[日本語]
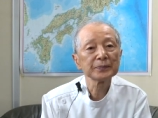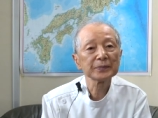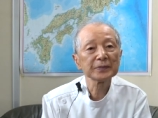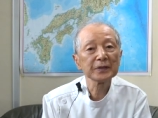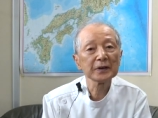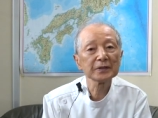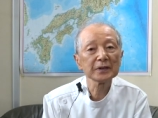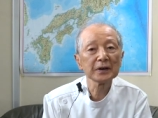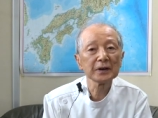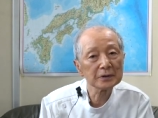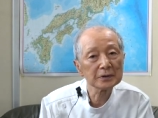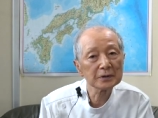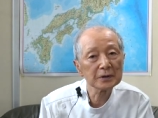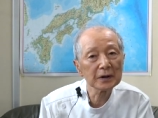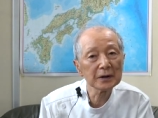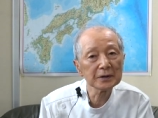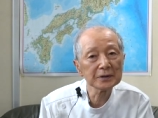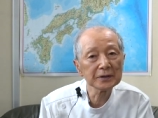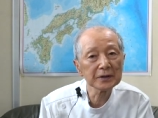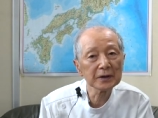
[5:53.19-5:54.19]
ただ
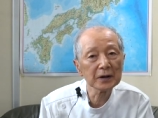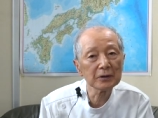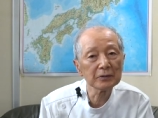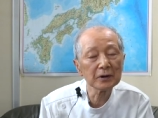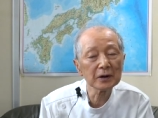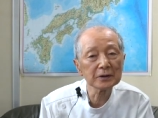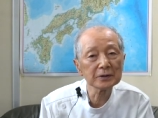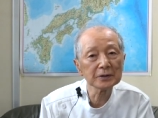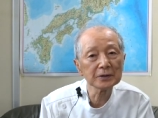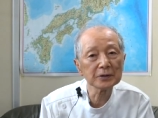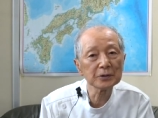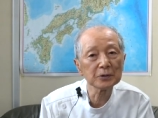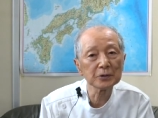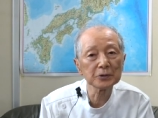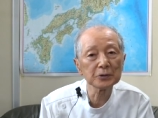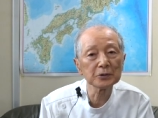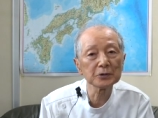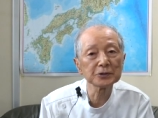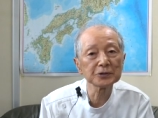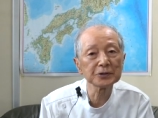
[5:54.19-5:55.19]
相手が悪いこ
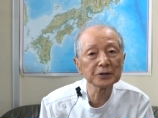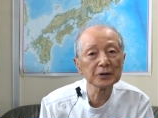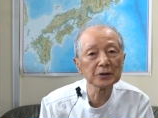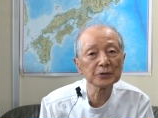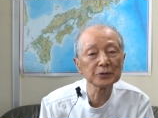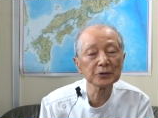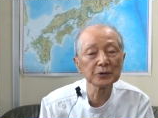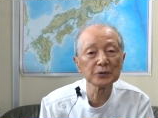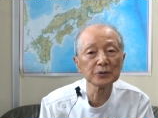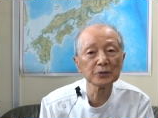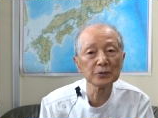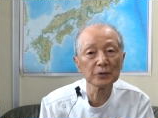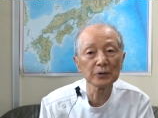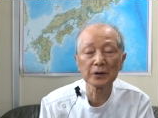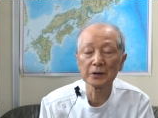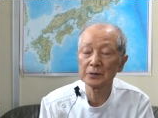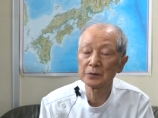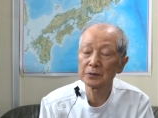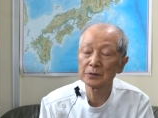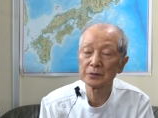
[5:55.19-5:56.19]
とをしてるというの
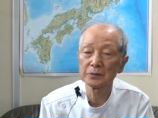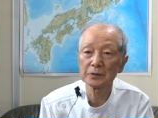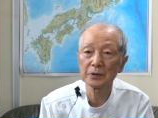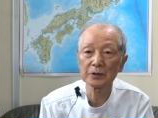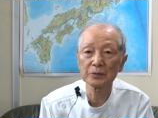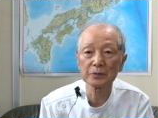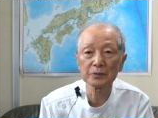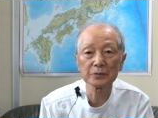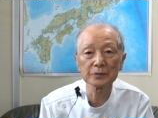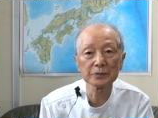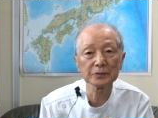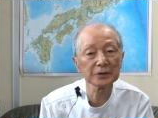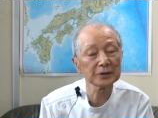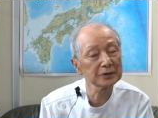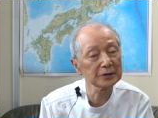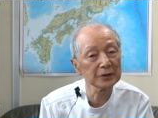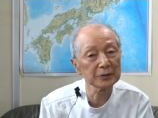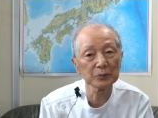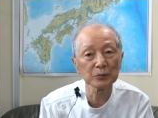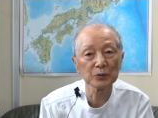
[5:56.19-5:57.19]
はあの全
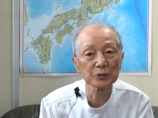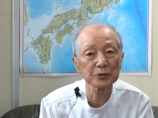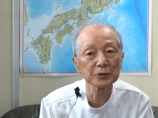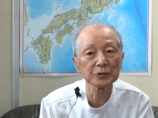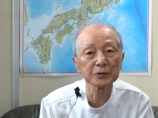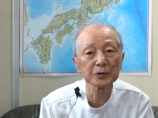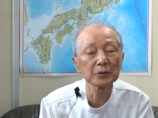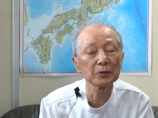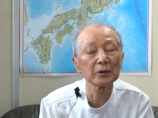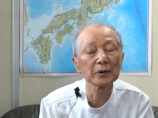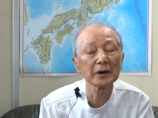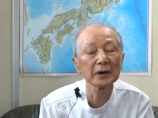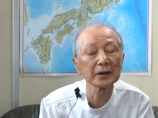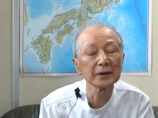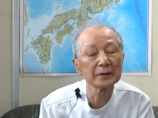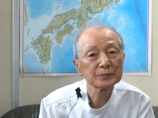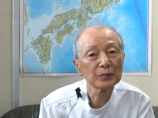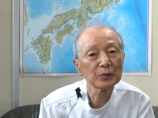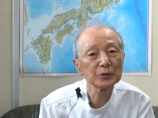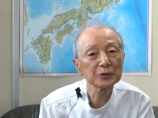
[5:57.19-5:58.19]
然戻ってこない
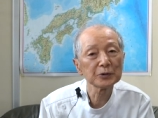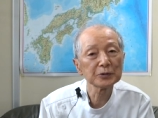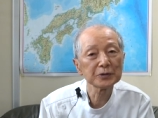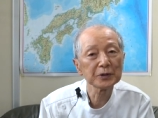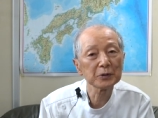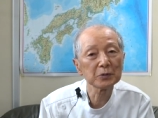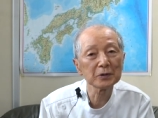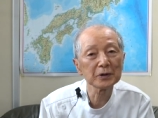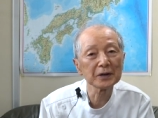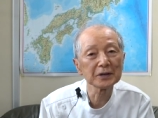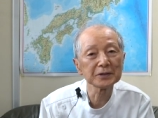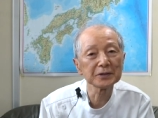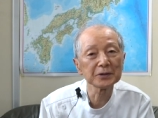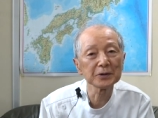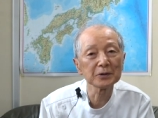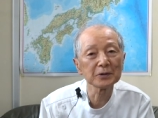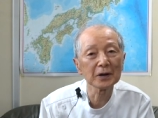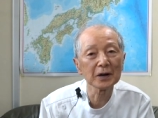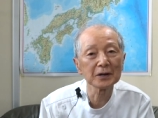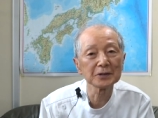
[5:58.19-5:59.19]
戻ってこないってい
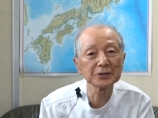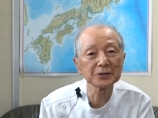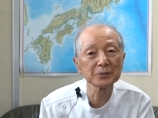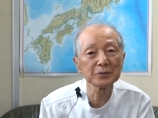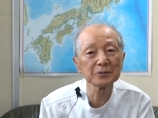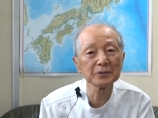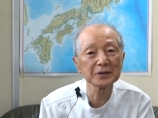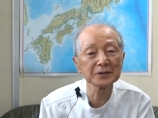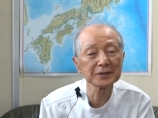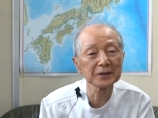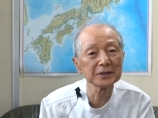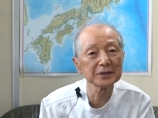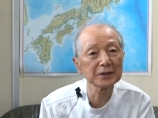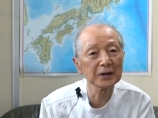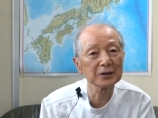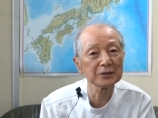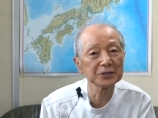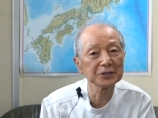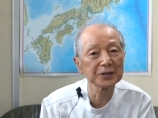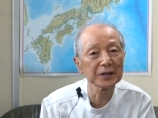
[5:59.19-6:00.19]
うか自分は選
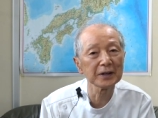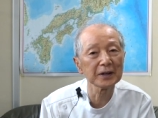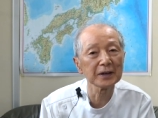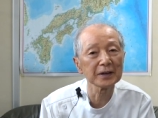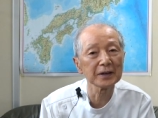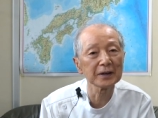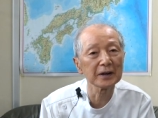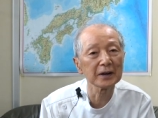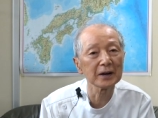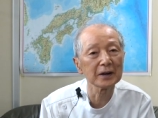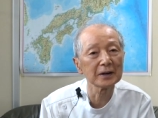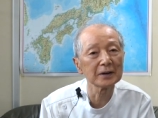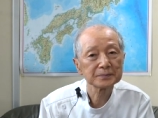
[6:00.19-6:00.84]
択してないから